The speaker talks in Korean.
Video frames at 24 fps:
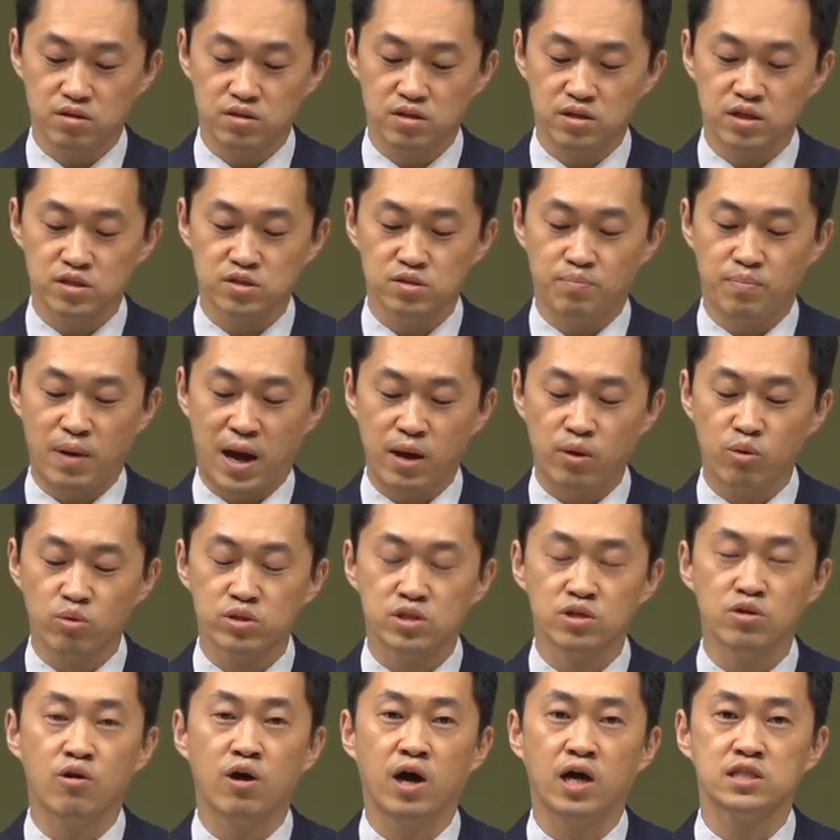그래서 바로
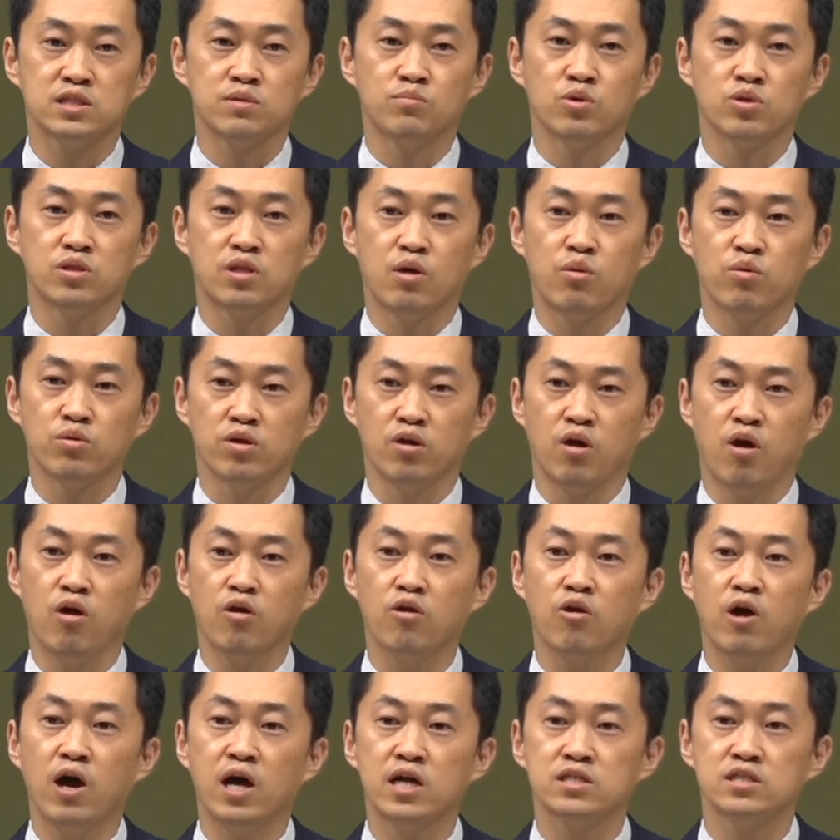들어가지 못하고
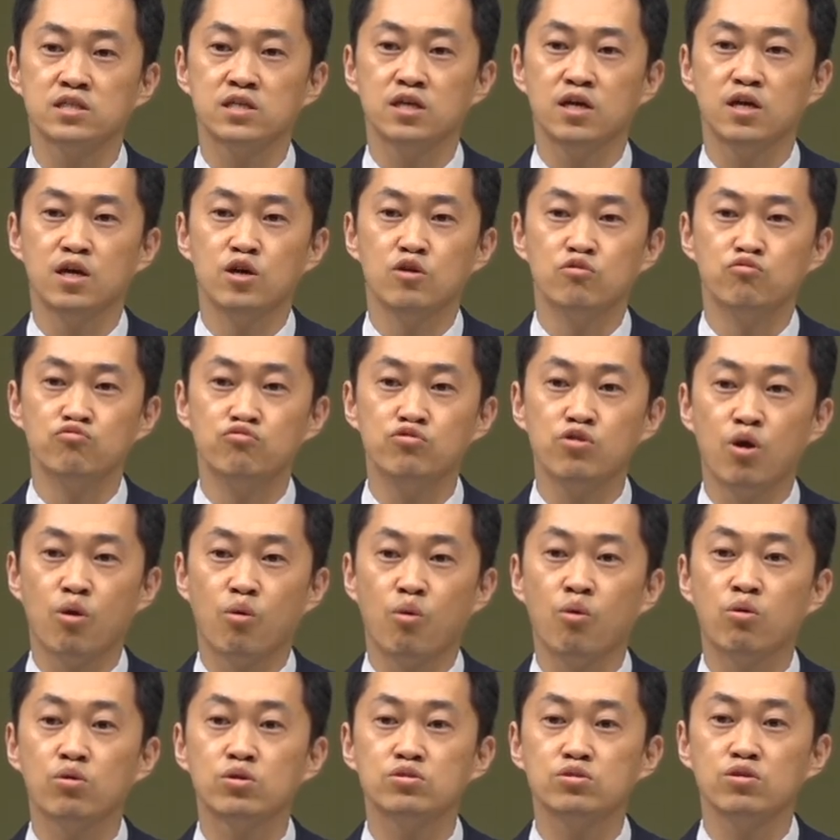여러 가지
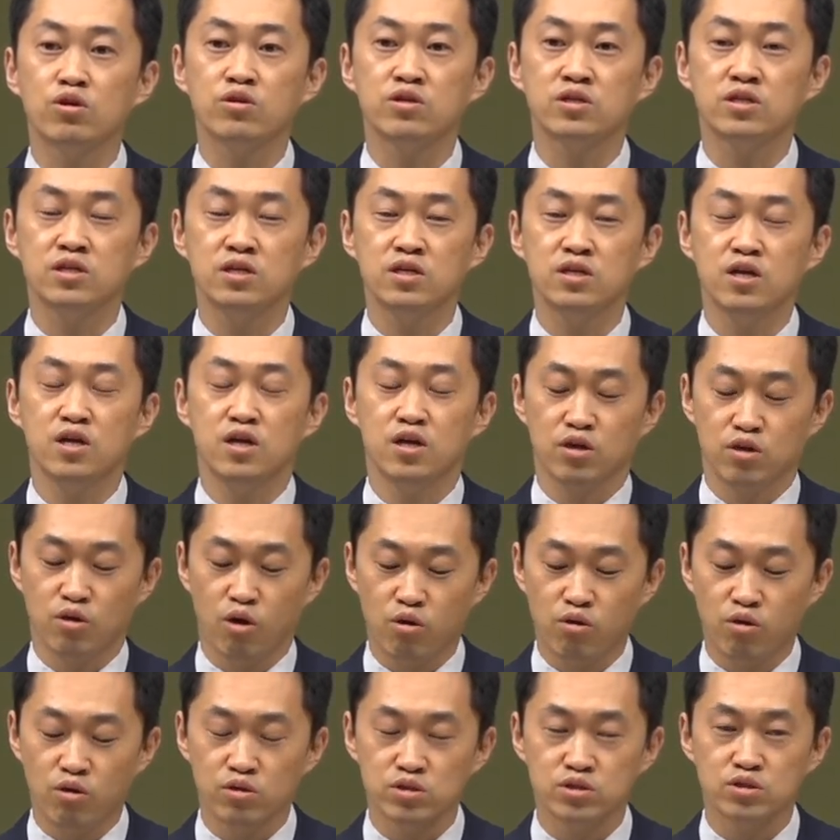우여곡절을
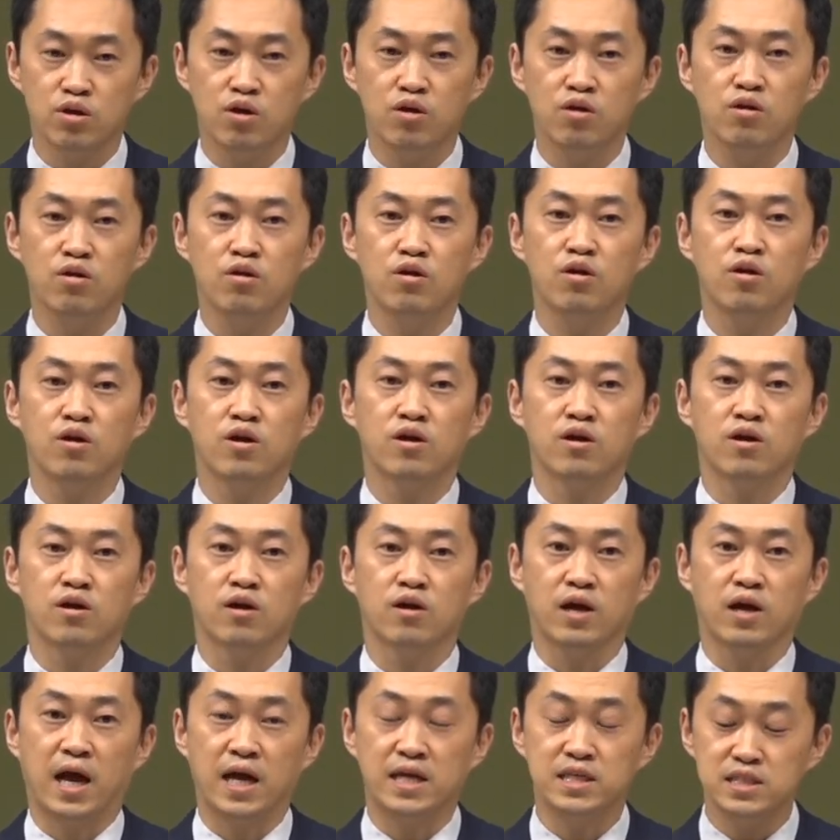겪어서
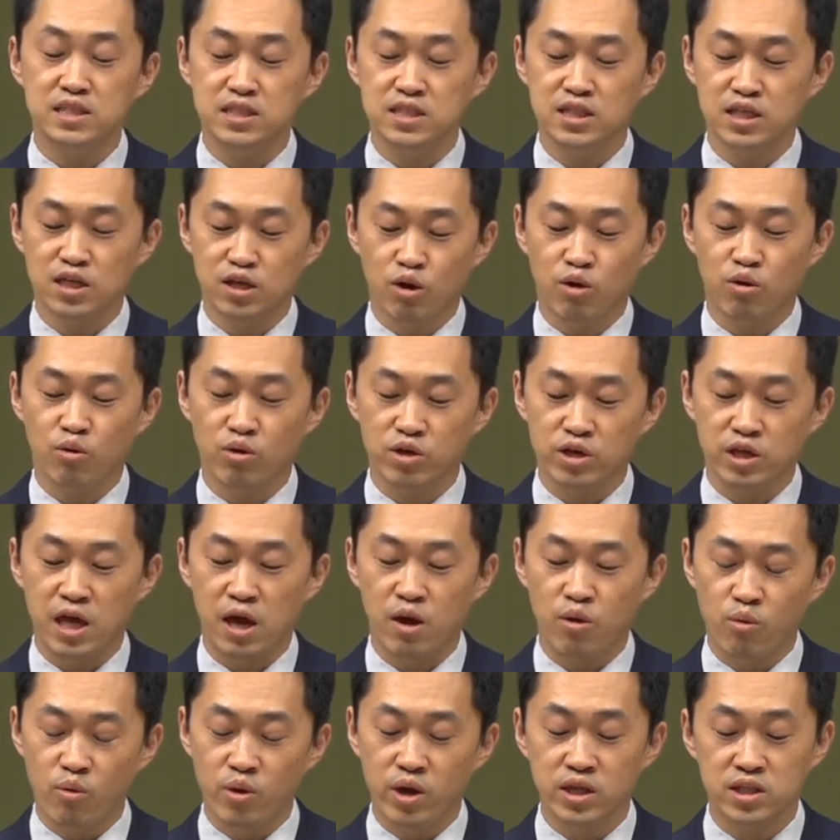간신히
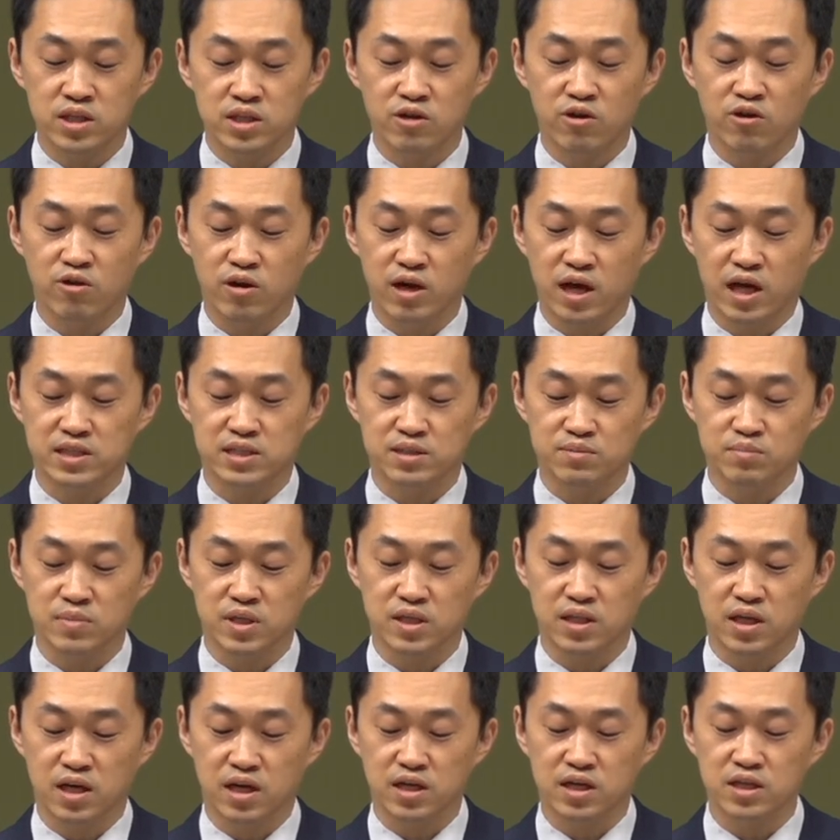예고에
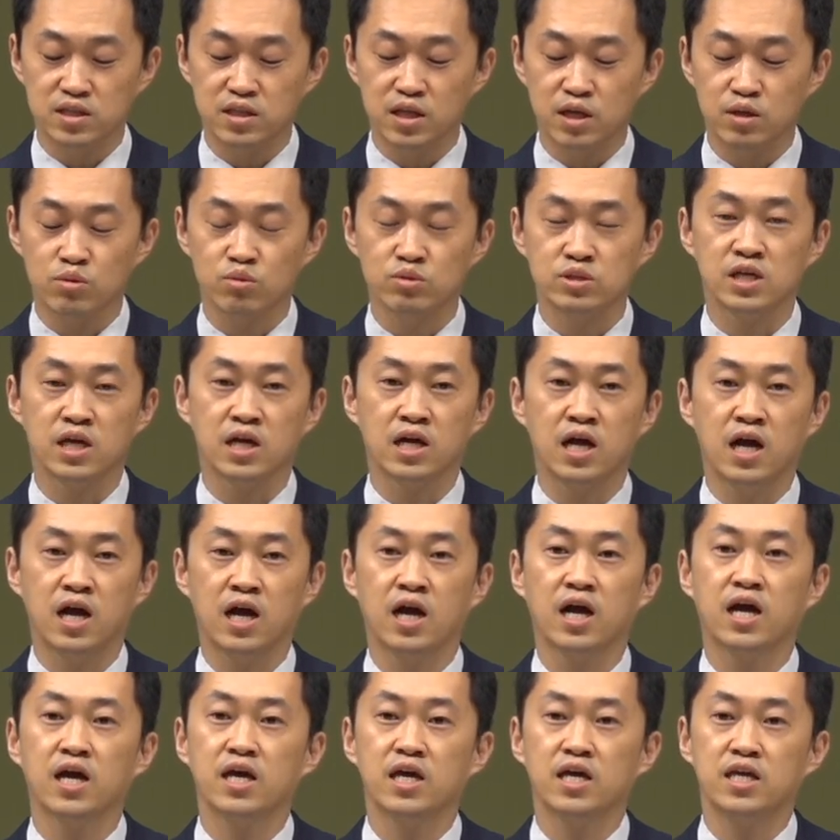들어갔습니다. 그때도
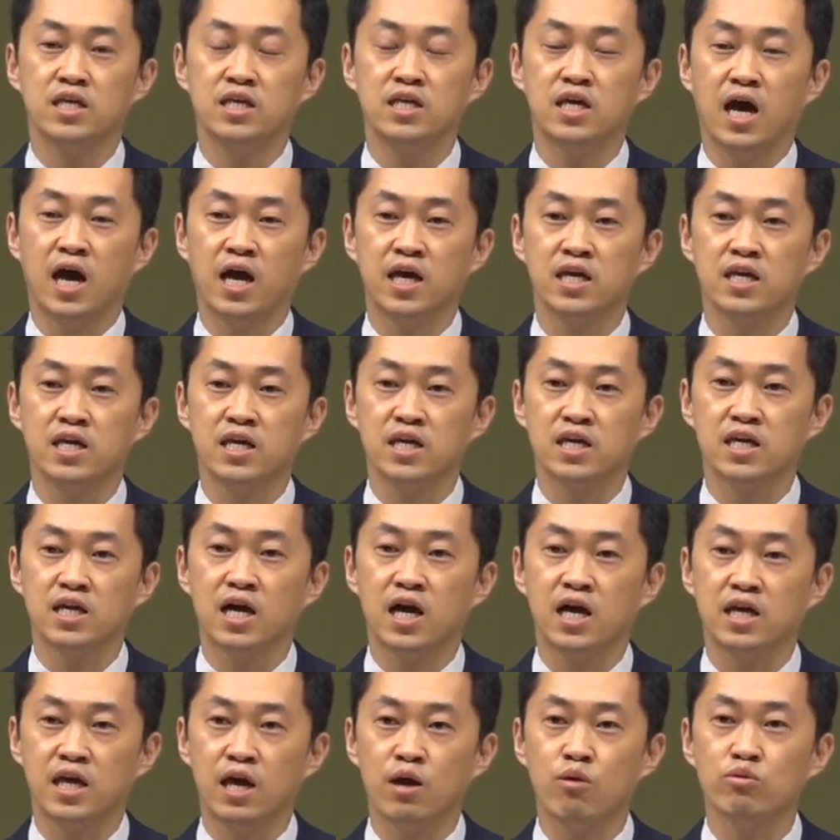제가 이
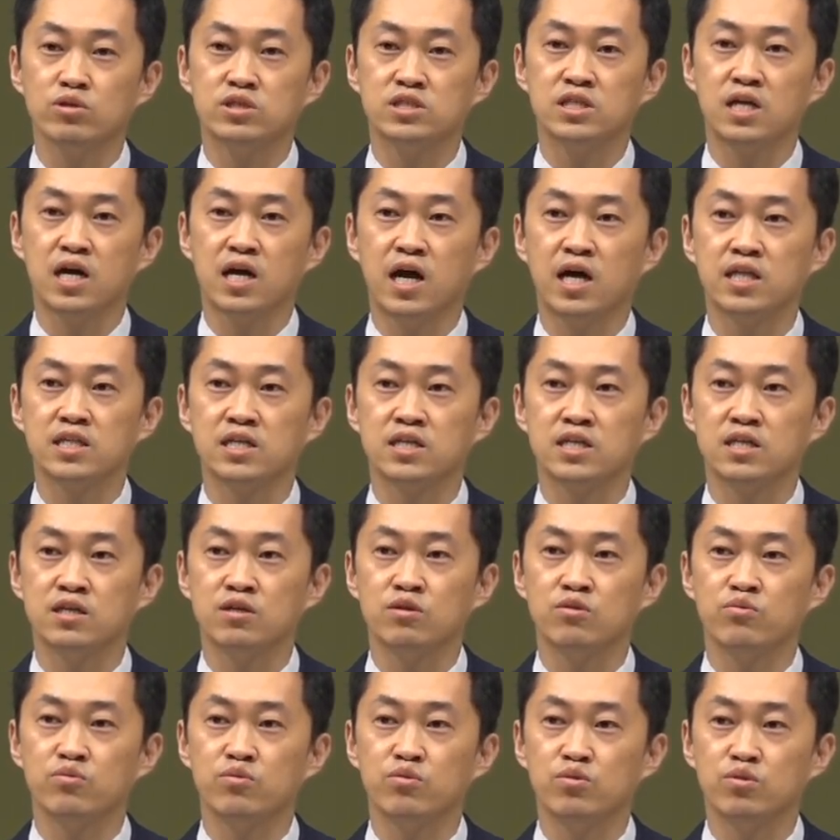아이가 예고 진학하는
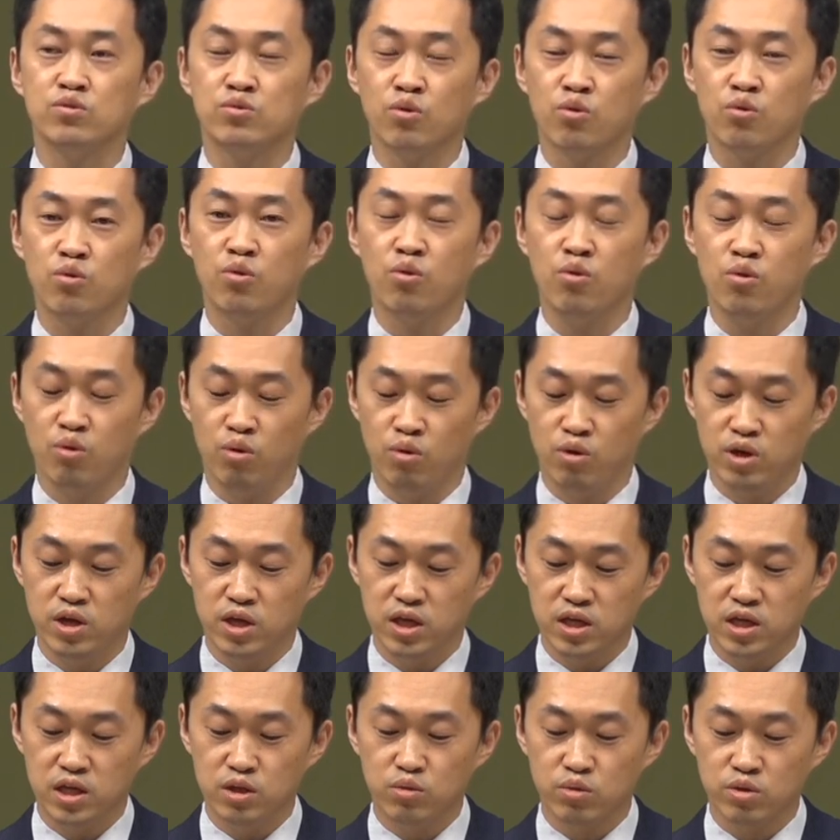일을 놓고
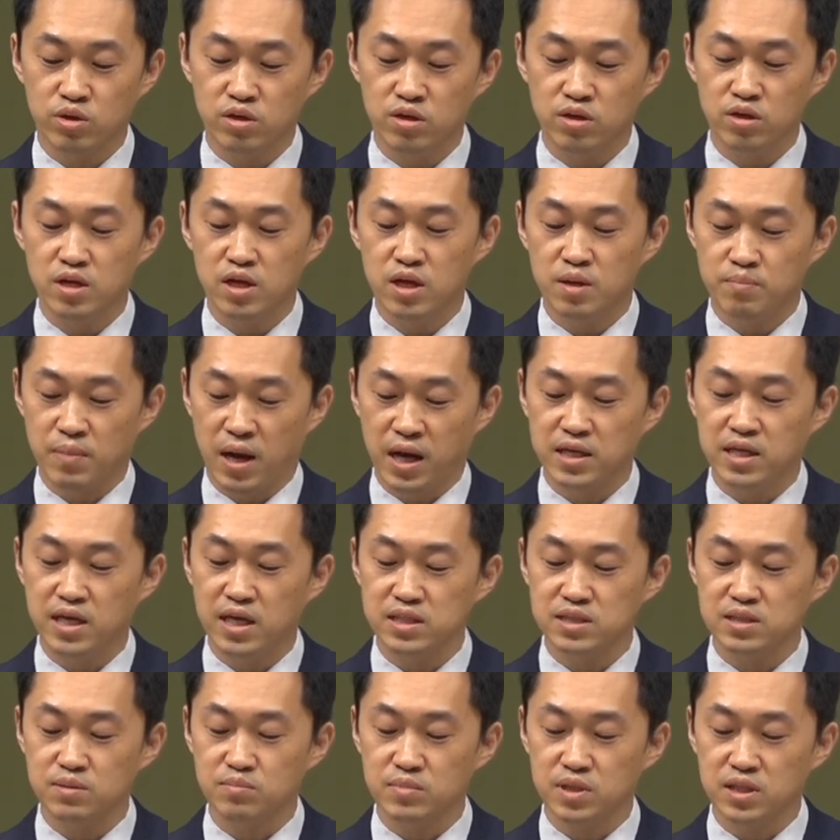기도를 많이
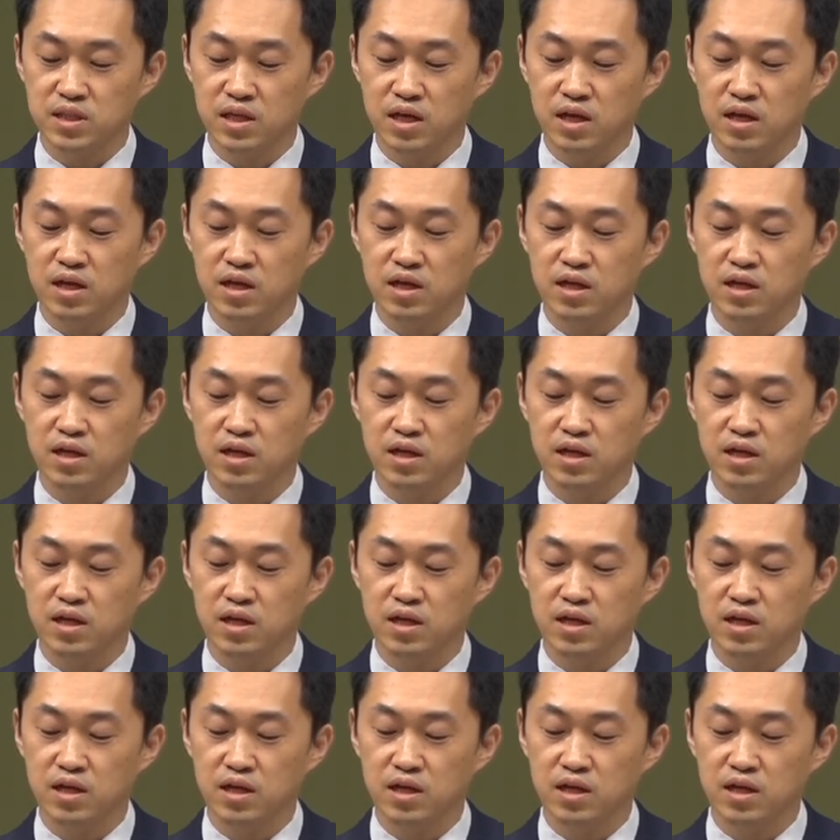했습니다.